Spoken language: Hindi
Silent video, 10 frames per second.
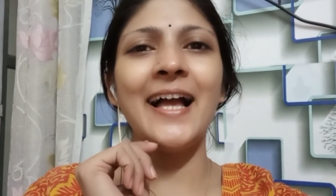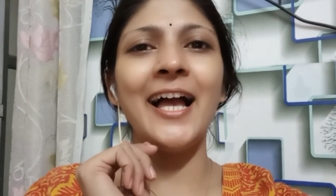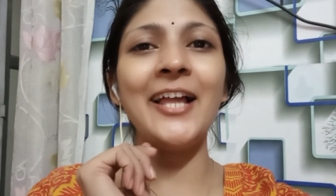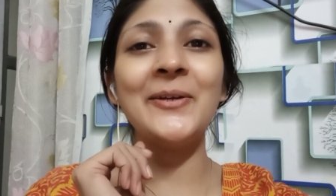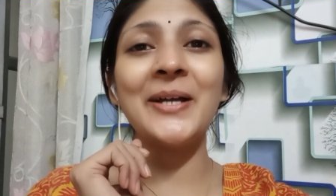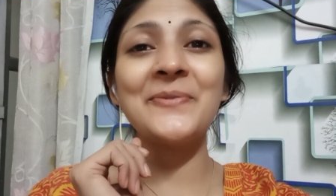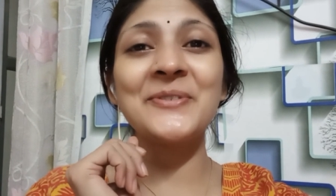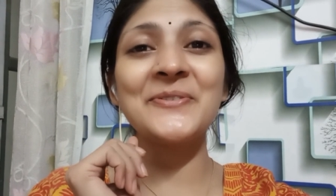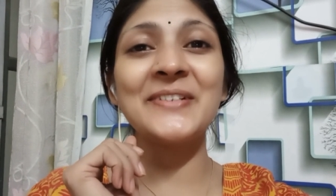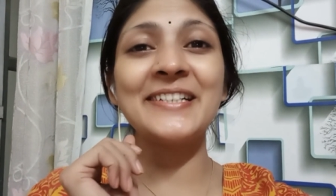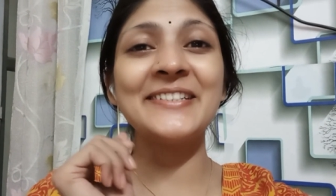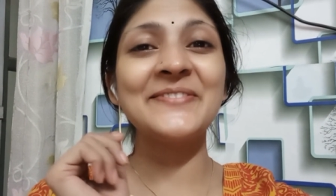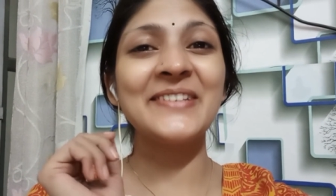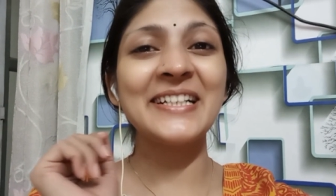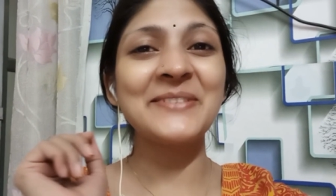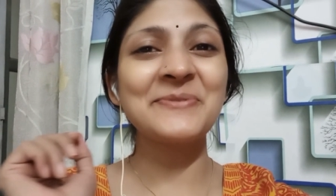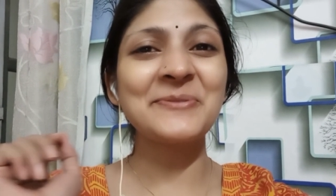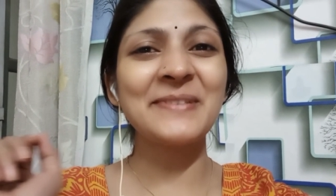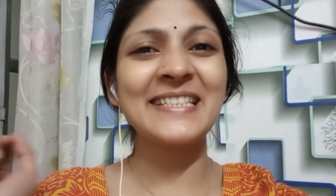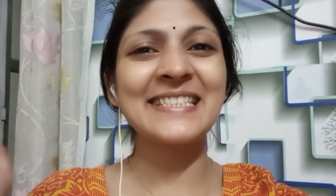हेलो एवरीवन वेलकम टू
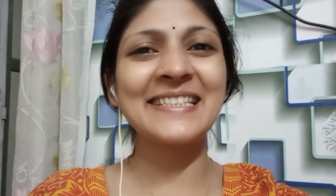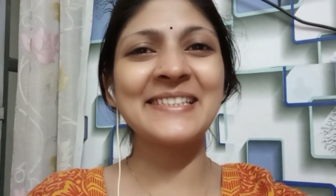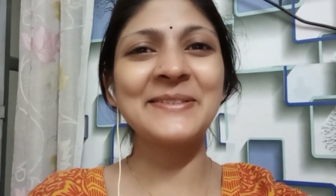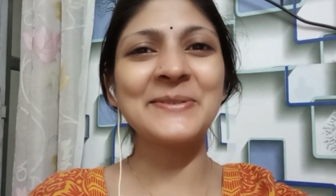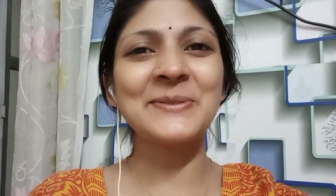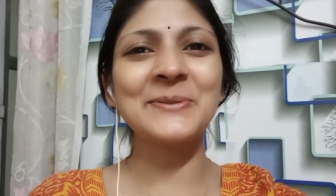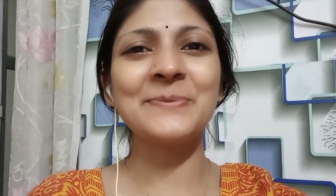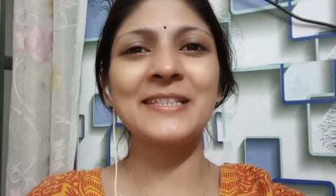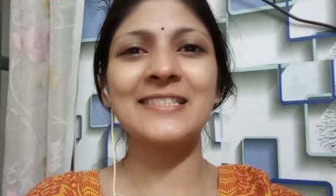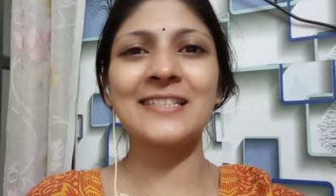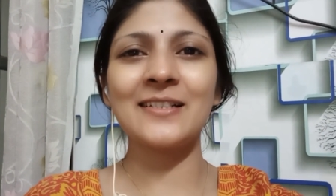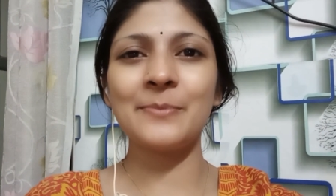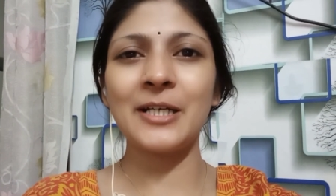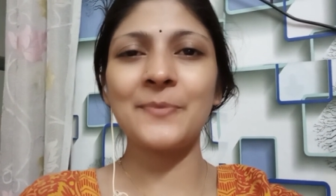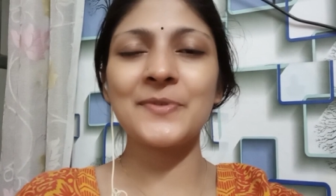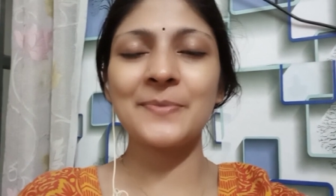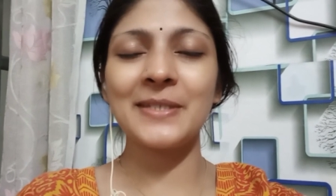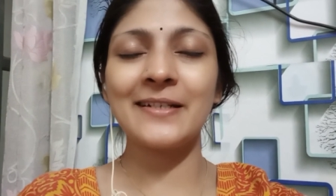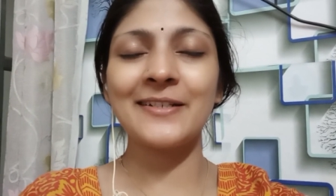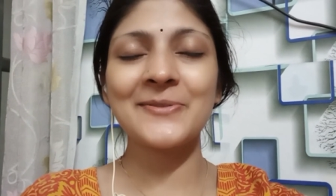माय चैनल दोस्तों मेरे चैनल में आप सभी
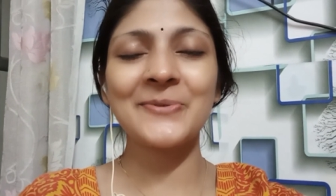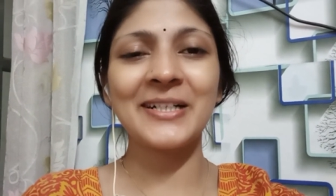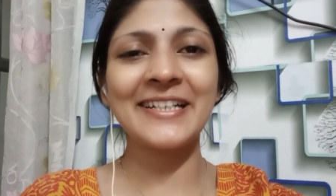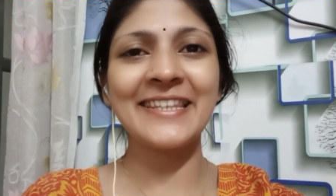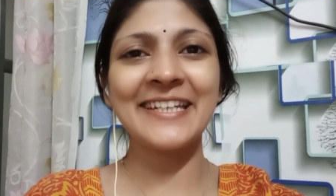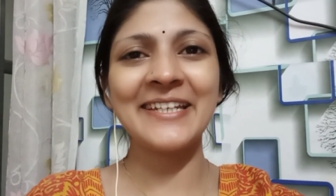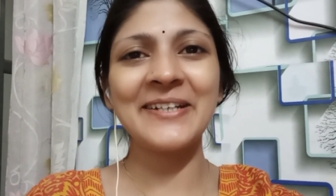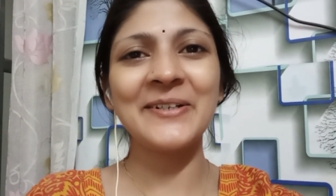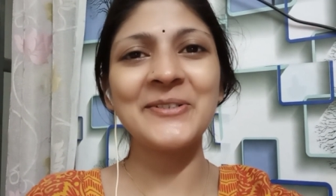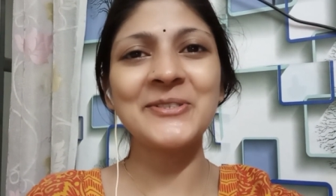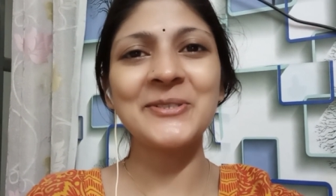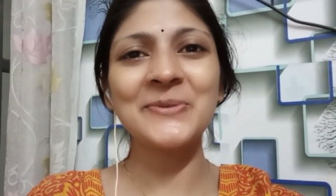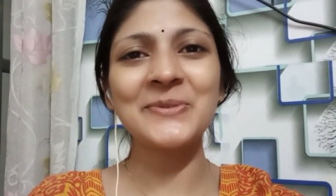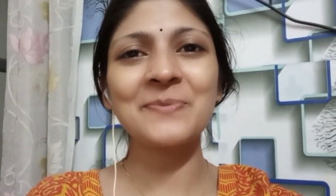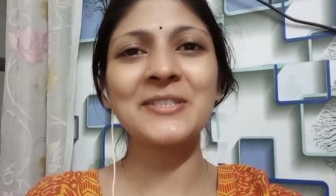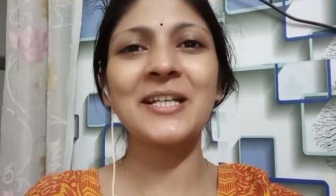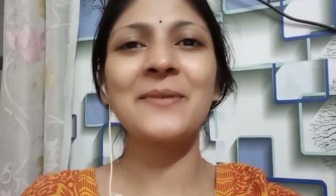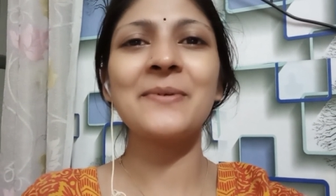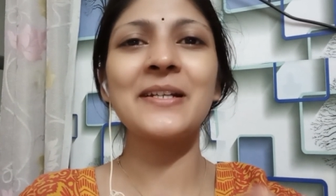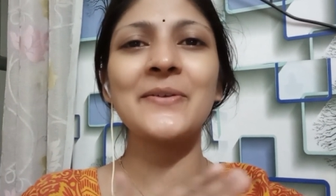का स्वागत है और जो न्यू
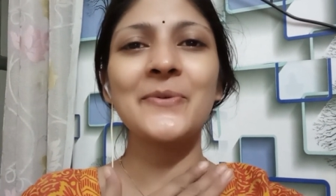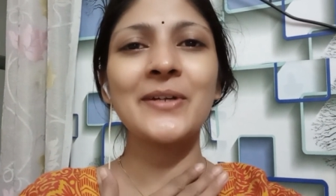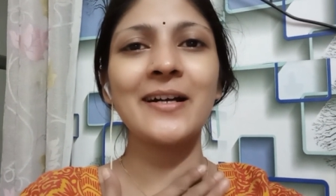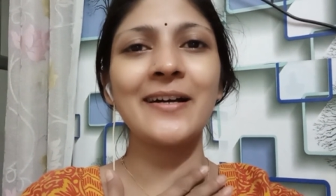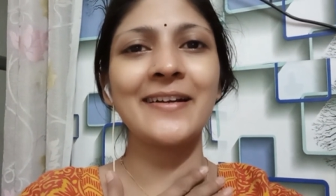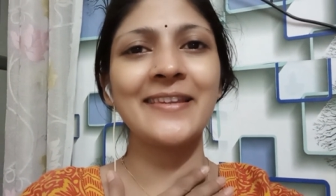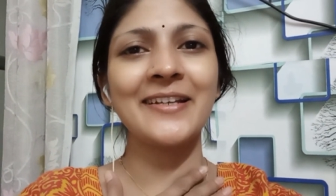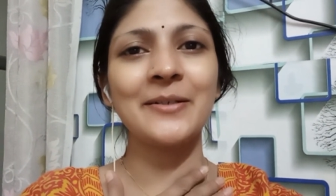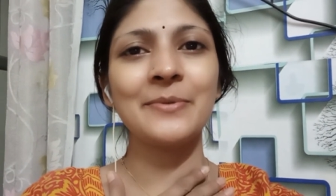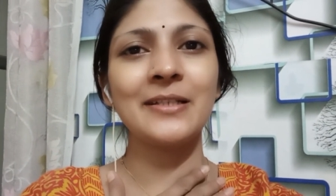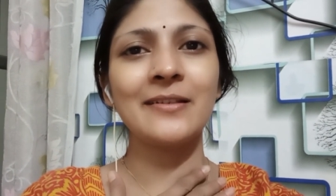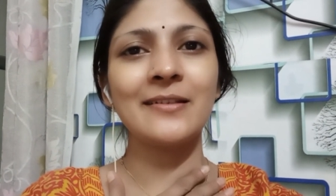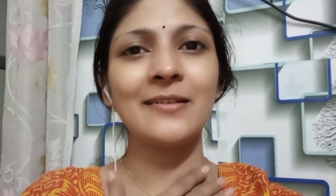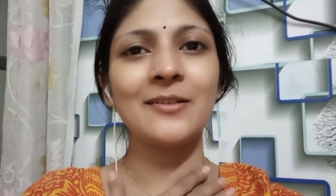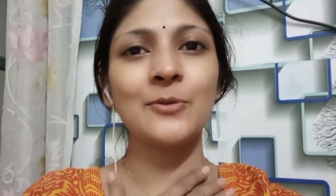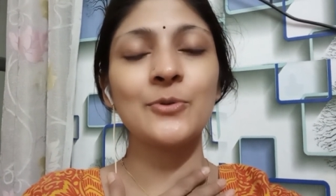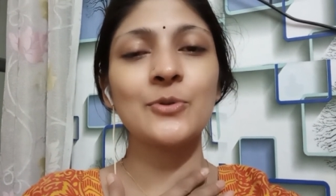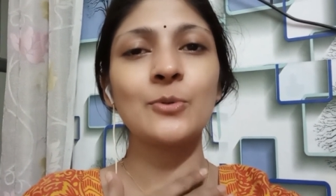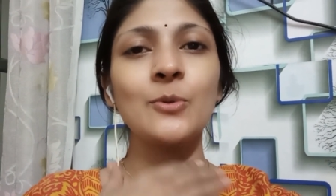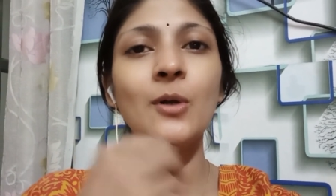सब्सक्राइबर हैं उनका हार्दिक अभिनंदन है
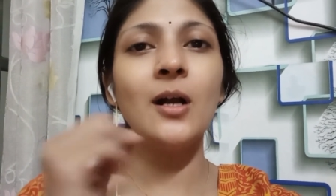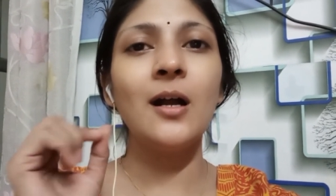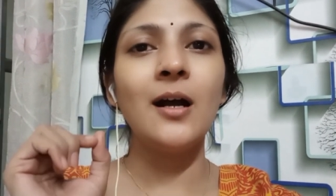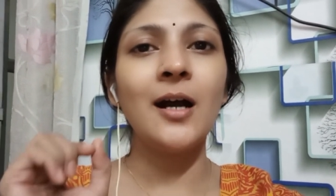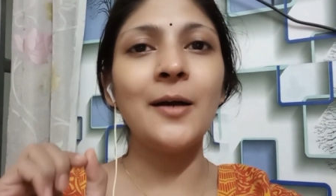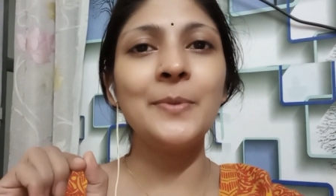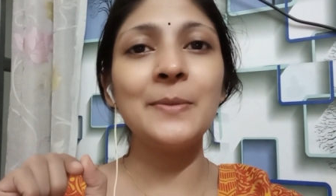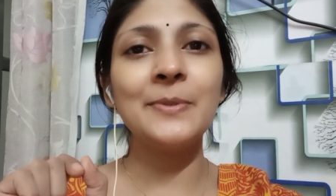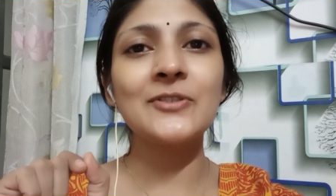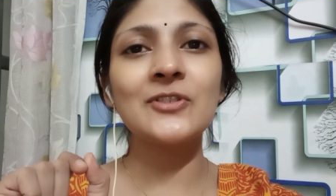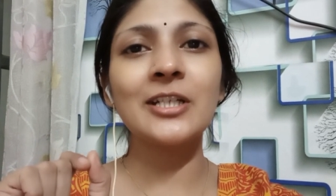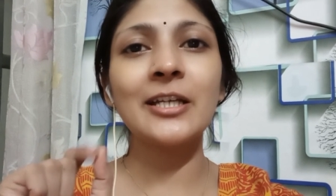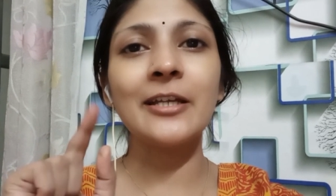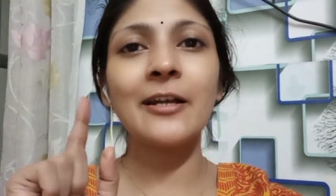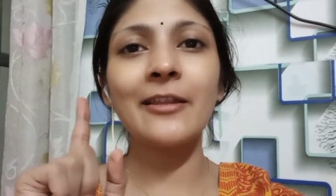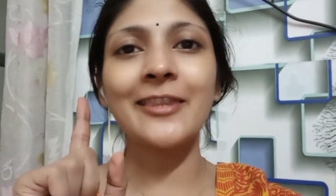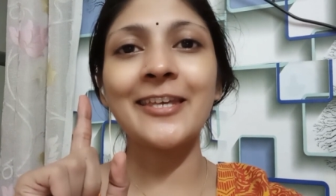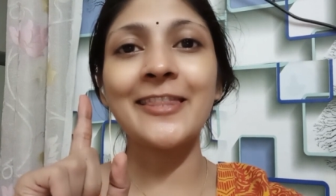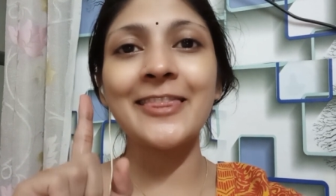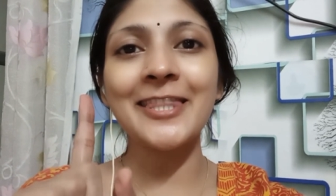दोस्तों अभी बज रहे हैं रात के
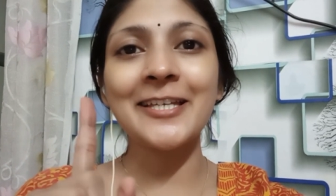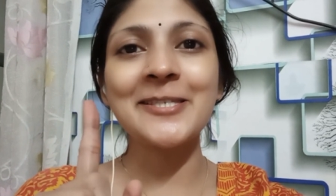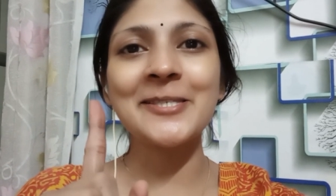दस